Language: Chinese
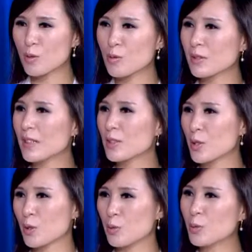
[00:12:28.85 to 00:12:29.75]
速呢，就
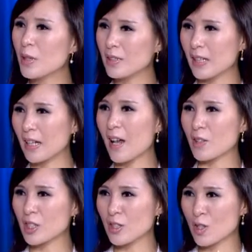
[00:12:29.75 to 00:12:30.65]
是如果您老
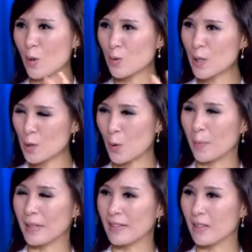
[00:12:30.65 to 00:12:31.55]
是走最左
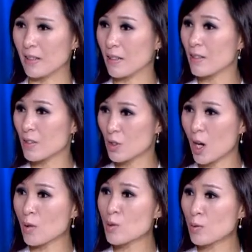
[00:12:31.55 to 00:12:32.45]
边的。
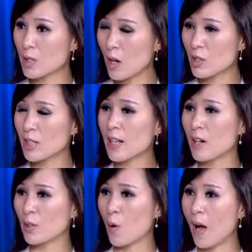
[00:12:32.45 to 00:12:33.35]
超速超车
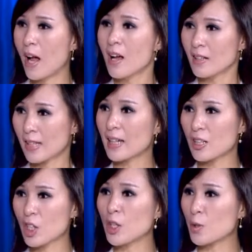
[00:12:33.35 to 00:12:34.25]
道的话，它的
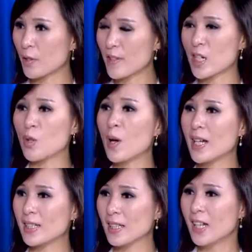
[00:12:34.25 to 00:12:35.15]
车流是非常快
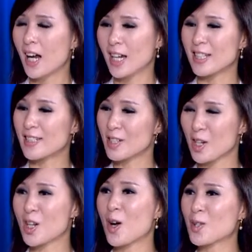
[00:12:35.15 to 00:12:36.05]
的，对对，而且经
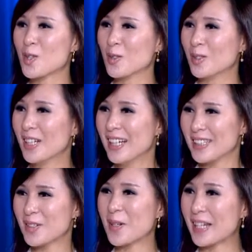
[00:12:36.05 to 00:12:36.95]
常超速。
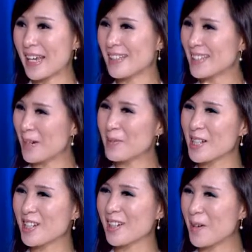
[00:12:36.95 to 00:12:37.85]
如果你看见前面的
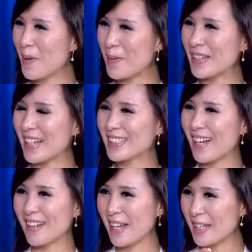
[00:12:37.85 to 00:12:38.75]
车流慢慢停下
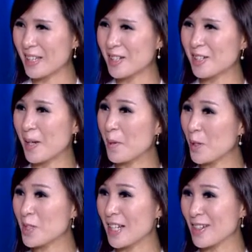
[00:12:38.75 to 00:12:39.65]
来，那一定是前面
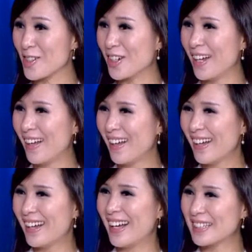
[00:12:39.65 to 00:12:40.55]
有警车
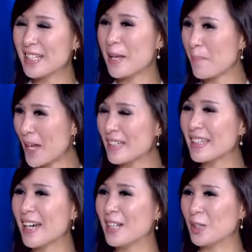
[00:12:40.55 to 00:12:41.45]
啊。现在便衣
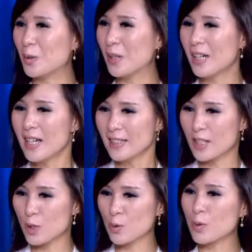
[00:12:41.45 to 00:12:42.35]
也很多，但
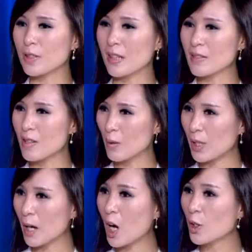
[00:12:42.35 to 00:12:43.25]
是如果您走
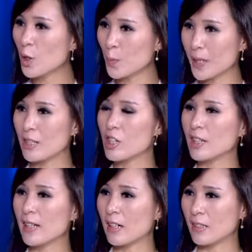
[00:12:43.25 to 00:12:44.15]
到靠右边的车
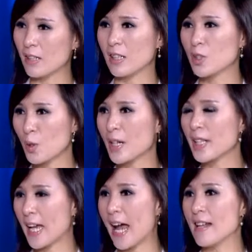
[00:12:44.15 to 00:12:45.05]
道呢，您就可
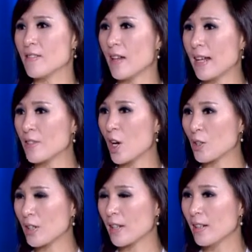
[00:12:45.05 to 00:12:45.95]
以按按照
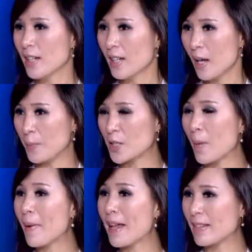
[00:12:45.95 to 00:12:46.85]
这个呃比较
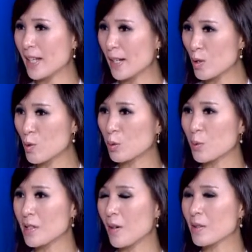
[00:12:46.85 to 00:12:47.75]
慢的一个速
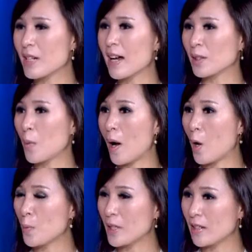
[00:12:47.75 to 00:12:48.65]
度走。这样的话，
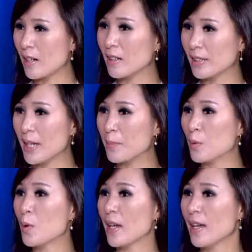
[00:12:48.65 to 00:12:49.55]
后面的人可能也不
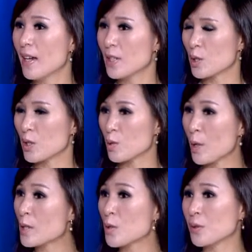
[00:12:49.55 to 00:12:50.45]
会就是
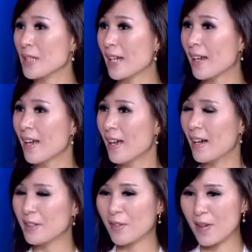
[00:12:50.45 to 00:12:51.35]
催促您
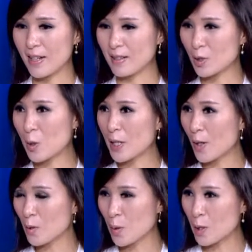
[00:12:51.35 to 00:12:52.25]
啊，因为最
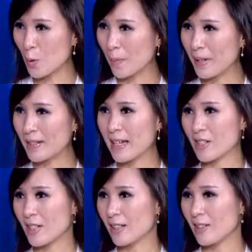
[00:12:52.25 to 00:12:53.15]
右最左边它
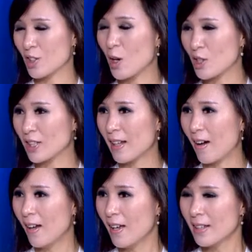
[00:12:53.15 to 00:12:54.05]
是一个超车
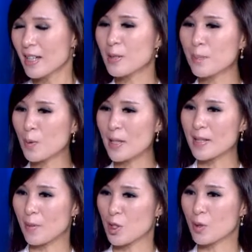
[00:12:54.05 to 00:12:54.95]
道。但是不管
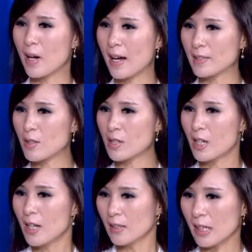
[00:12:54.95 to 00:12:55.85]
怎么说哈，就是
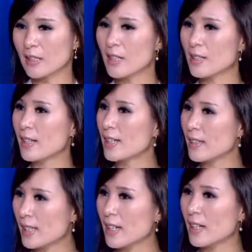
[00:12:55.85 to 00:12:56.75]
您的这些
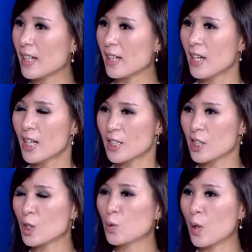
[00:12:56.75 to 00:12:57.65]
经历，其
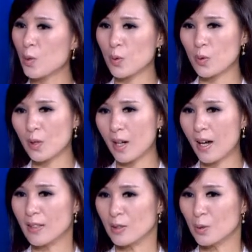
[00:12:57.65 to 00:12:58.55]
实对于
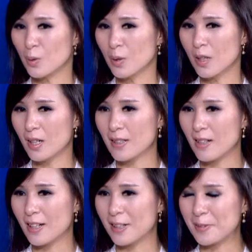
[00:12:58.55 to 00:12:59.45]
很多
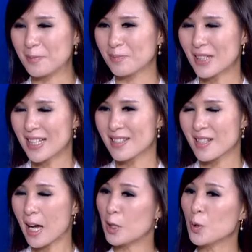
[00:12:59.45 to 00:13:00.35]
嗯。
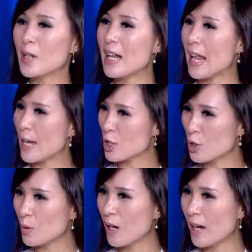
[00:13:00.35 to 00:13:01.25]
很多人来
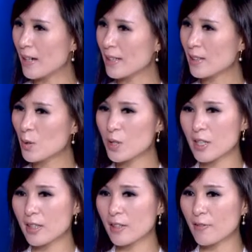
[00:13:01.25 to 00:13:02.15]
说哈，它都是
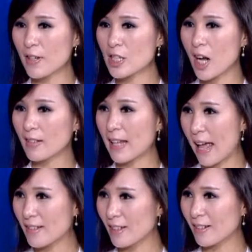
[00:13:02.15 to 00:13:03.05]
一个非常
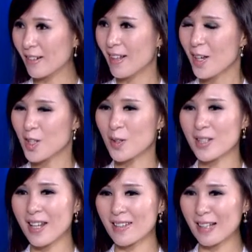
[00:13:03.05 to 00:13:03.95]
难得。首
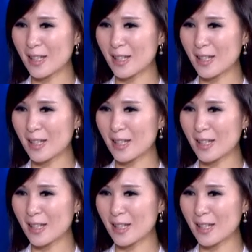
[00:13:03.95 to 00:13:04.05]
先，您